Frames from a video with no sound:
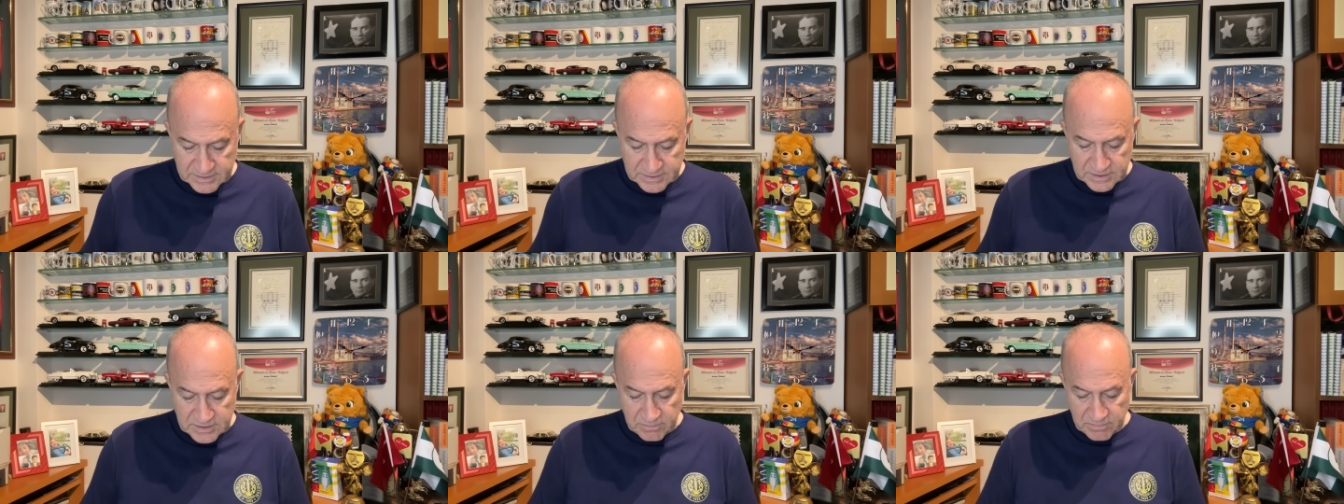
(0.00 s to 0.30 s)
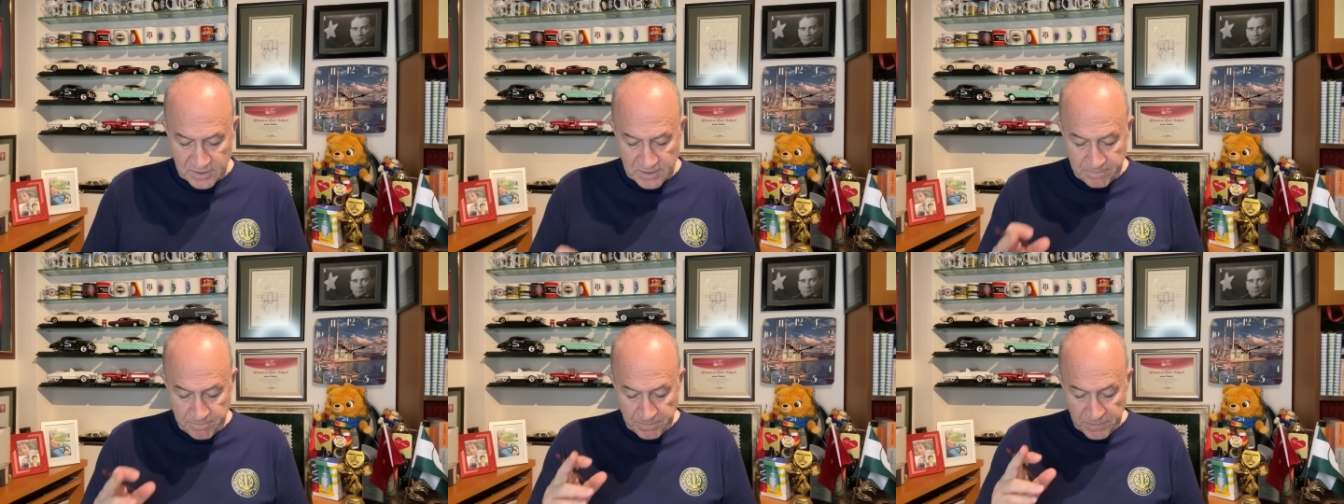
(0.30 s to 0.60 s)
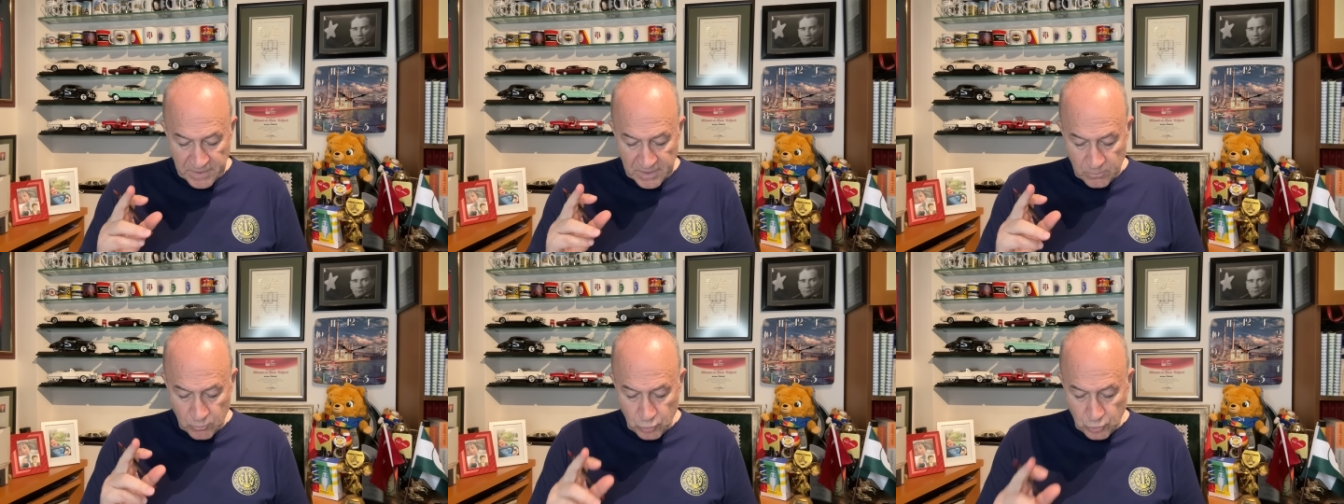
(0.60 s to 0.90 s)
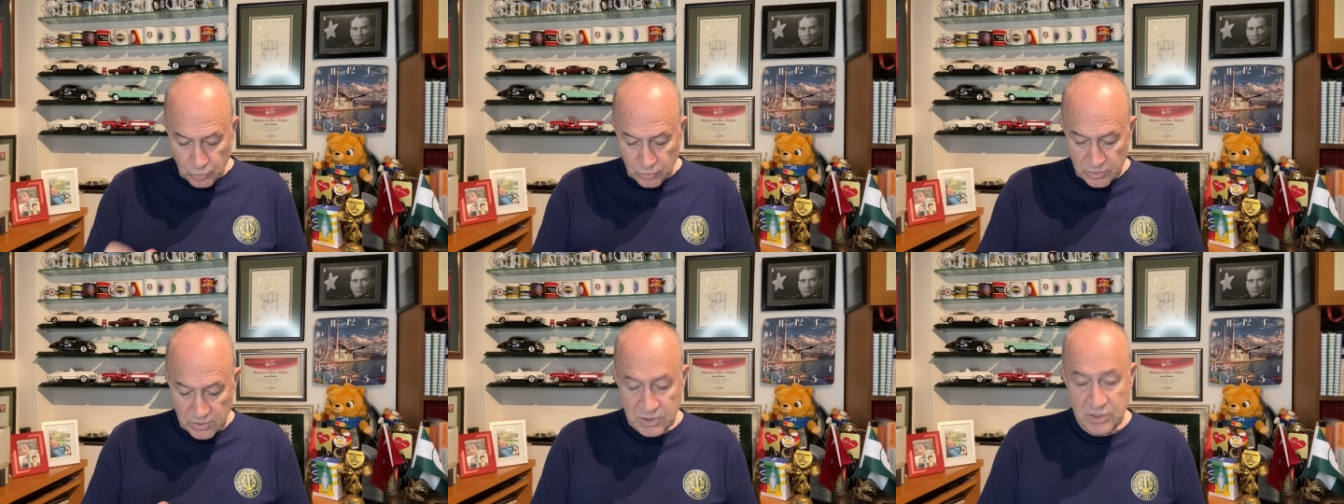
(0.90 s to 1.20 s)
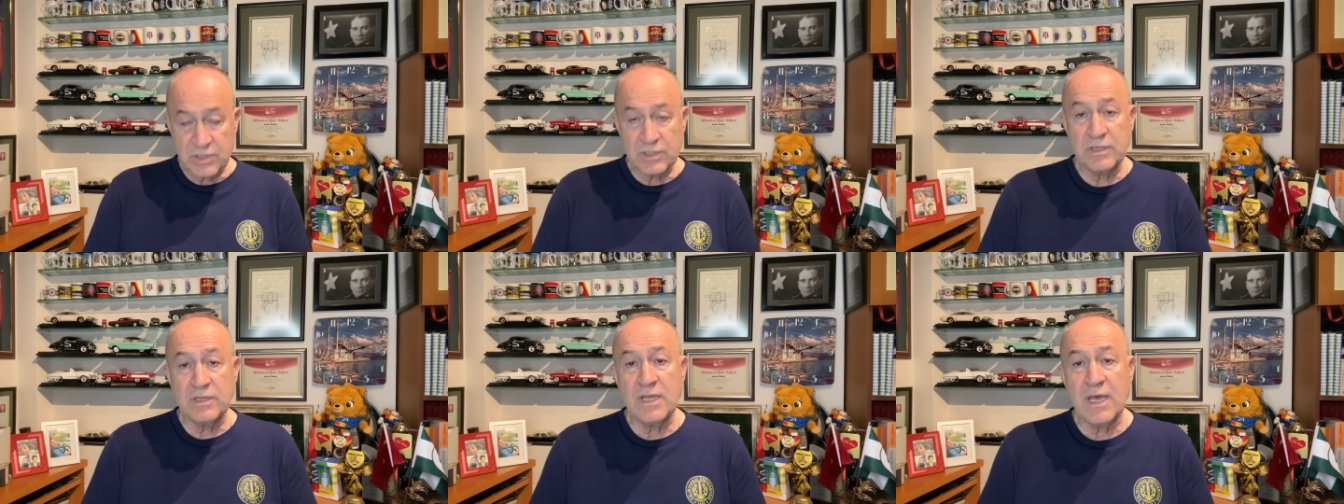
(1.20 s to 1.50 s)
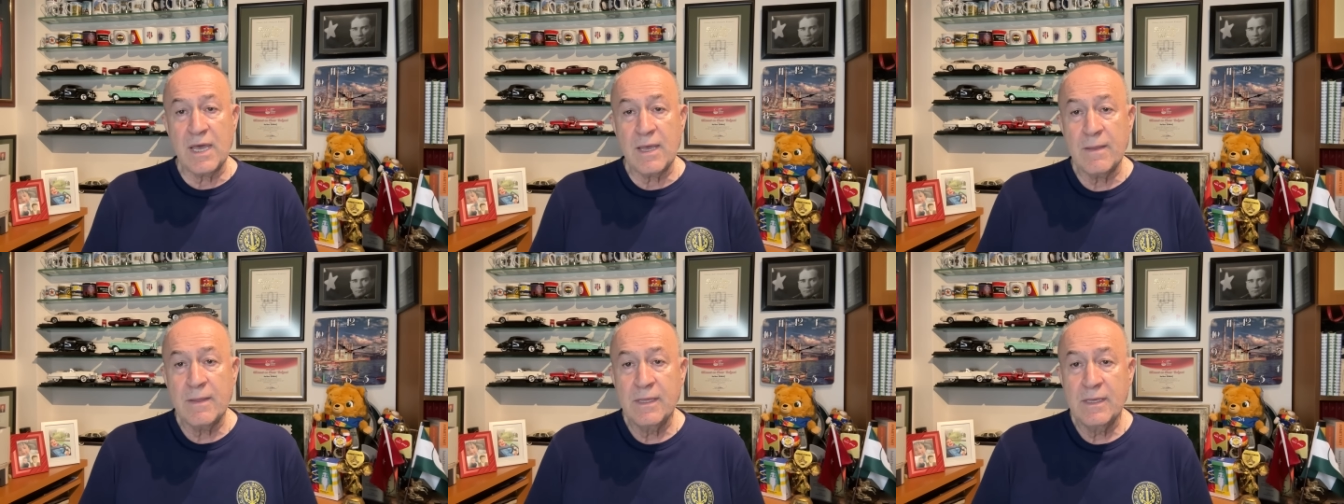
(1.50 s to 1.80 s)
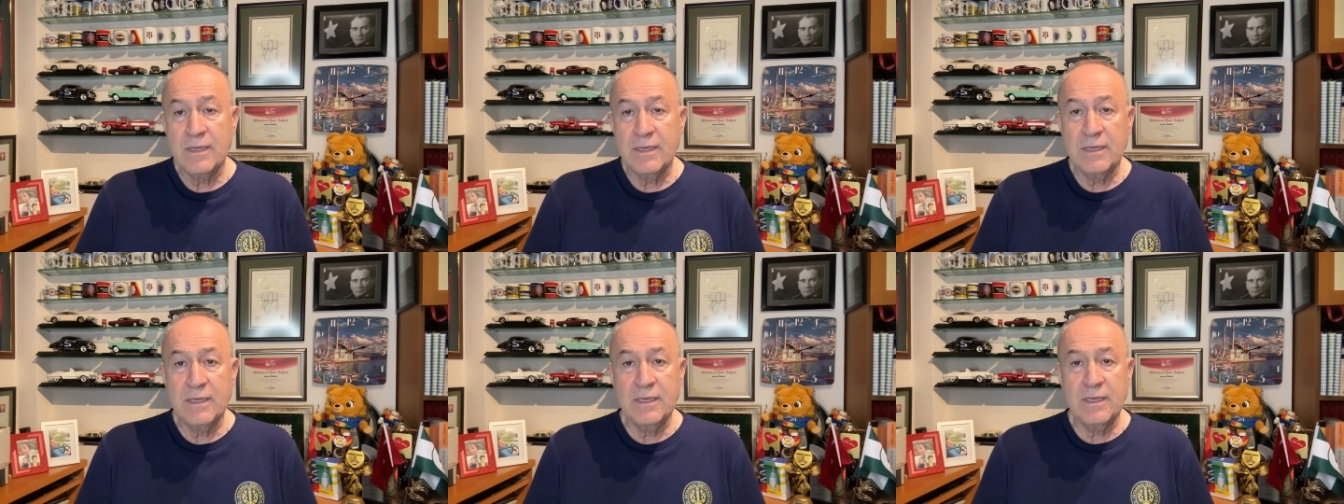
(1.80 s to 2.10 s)
Şimdi bunun dışında
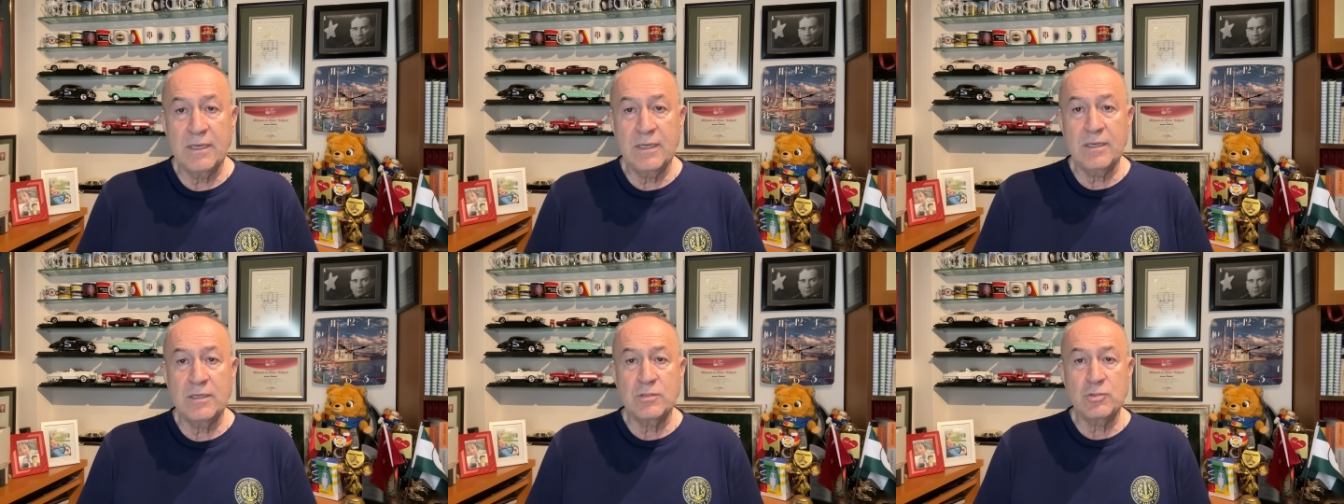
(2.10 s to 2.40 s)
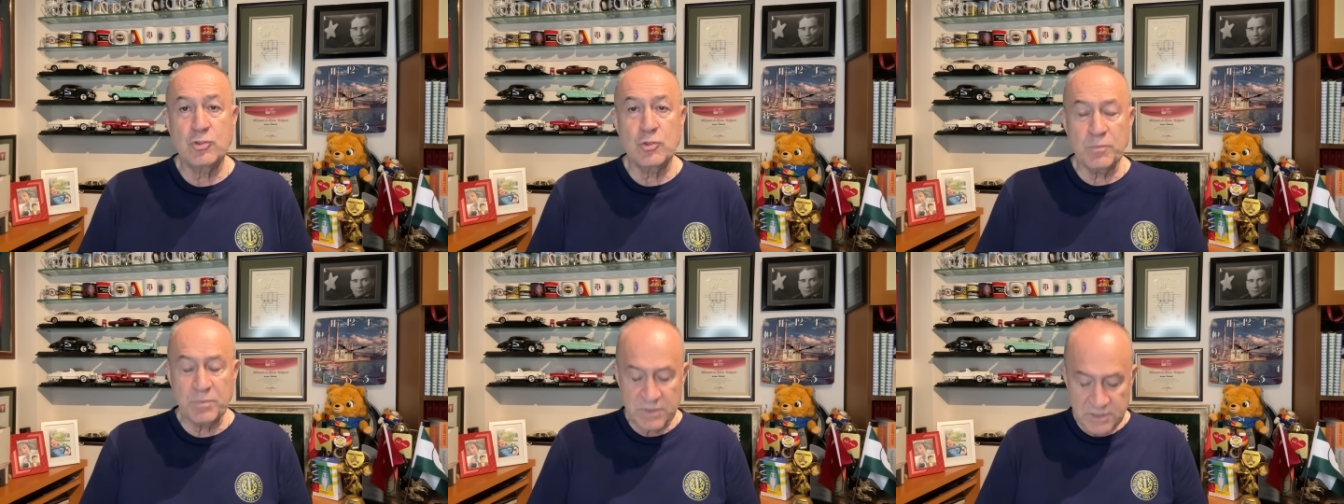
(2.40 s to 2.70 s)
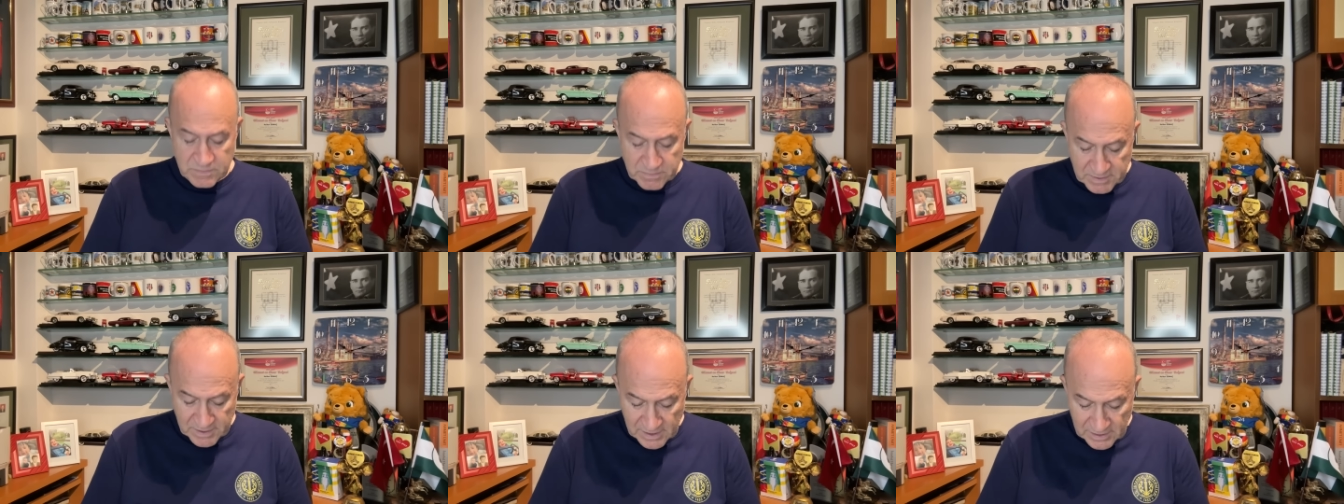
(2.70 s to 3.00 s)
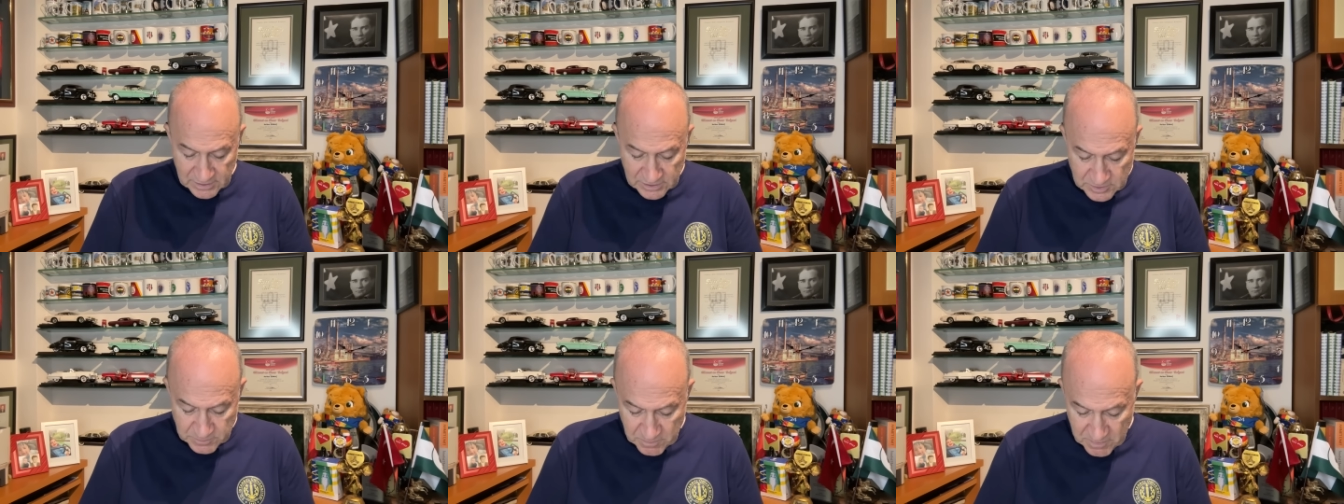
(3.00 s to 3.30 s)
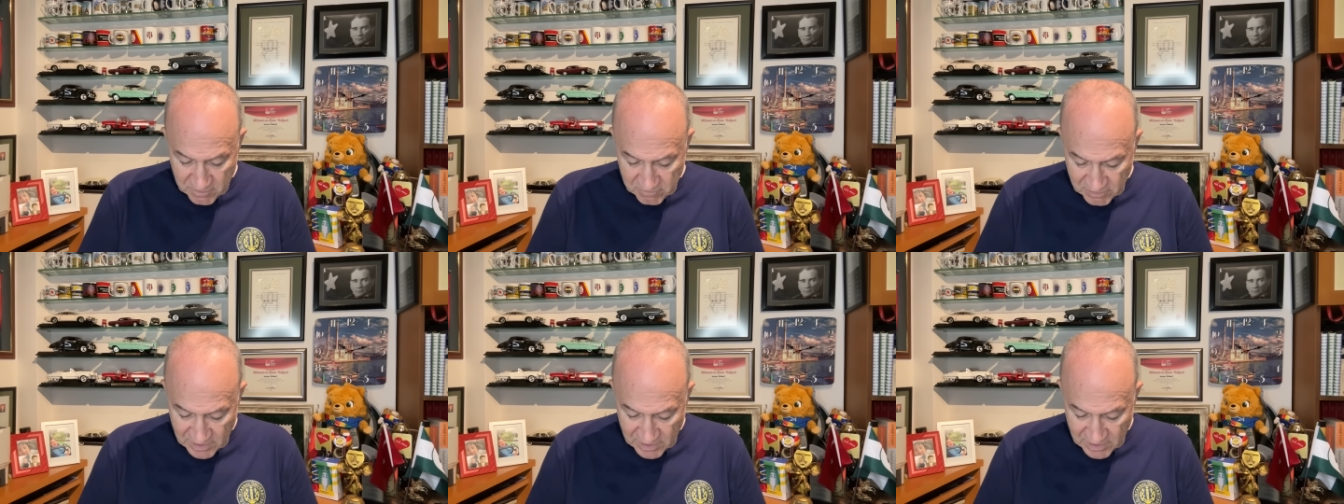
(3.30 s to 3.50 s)
e, sürpriz bir gelişme